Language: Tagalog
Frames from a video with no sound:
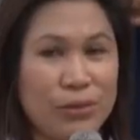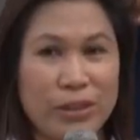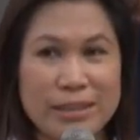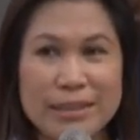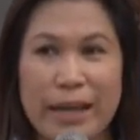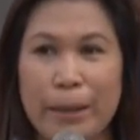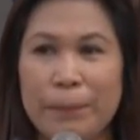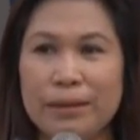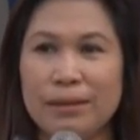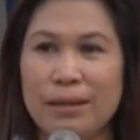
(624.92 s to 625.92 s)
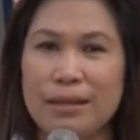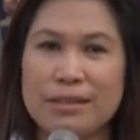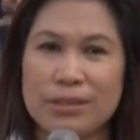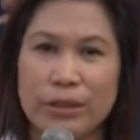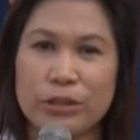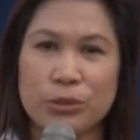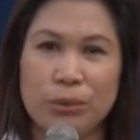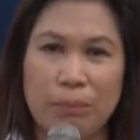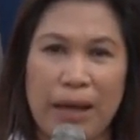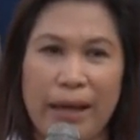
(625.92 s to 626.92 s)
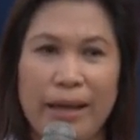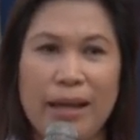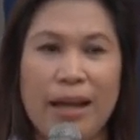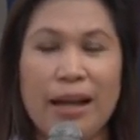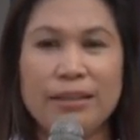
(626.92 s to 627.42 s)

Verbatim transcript: Tourism at nila Sir June Bay.